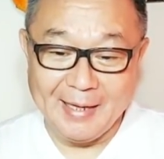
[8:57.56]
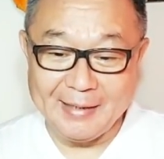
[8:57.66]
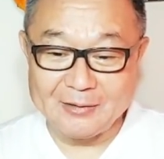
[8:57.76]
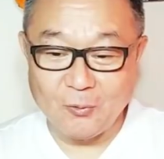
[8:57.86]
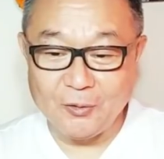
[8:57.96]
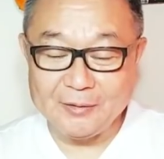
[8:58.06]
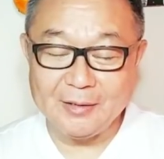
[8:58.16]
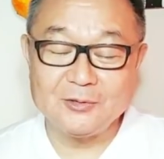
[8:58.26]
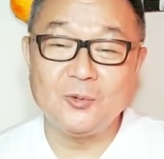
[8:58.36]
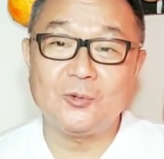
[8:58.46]
はいこういっ
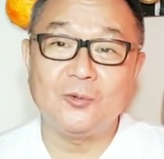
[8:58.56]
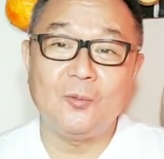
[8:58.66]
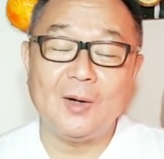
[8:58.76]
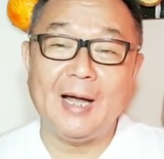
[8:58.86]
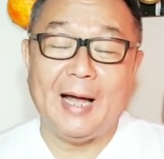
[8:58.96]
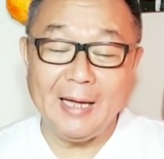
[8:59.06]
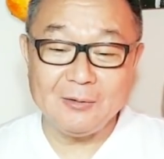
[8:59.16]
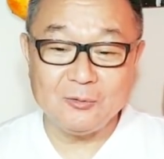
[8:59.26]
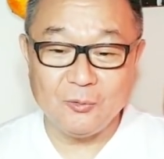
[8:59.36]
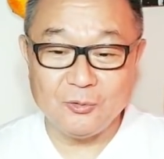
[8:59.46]
た状況があ
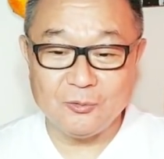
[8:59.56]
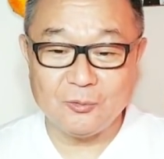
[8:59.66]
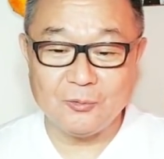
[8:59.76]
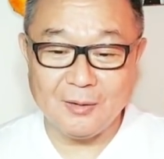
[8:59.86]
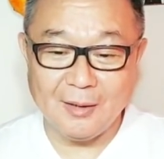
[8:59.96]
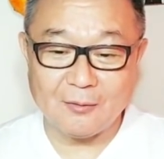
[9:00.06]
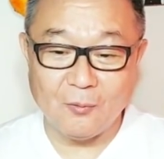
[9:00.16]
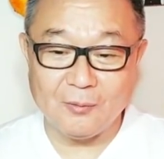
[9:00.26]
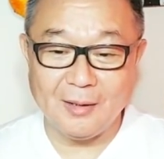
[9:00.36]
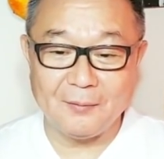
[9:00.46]
るということが
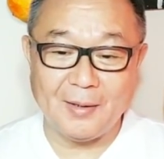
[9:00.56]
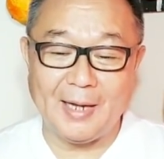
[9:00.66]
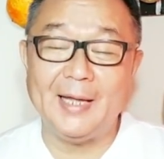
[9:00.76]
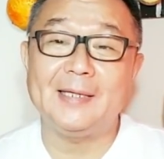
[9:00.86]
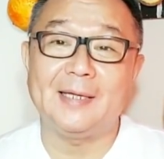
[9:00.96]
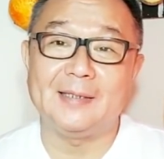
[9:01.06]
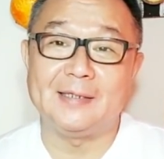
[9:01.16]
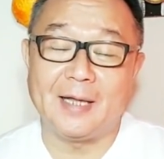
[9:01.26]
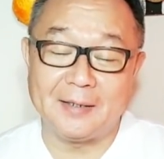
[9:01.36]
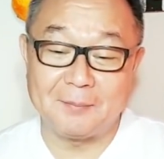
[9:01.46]
今回は背景
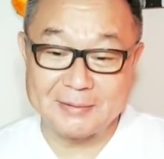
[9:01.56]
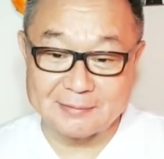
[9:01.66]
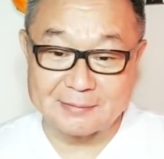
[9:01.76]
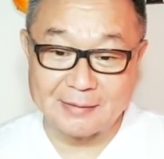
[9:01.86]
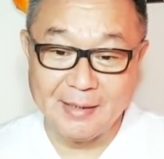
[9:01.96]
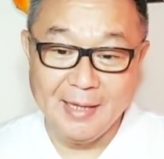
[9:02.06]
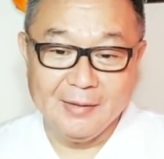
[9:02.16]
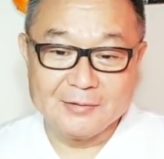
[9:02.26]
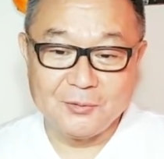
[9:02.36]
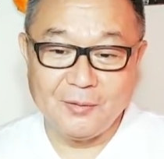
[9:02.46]
になります
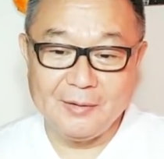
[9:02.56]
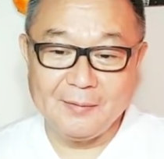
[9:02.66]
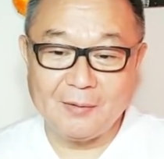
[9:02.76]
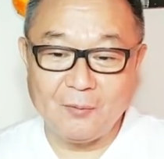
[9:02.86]
それでは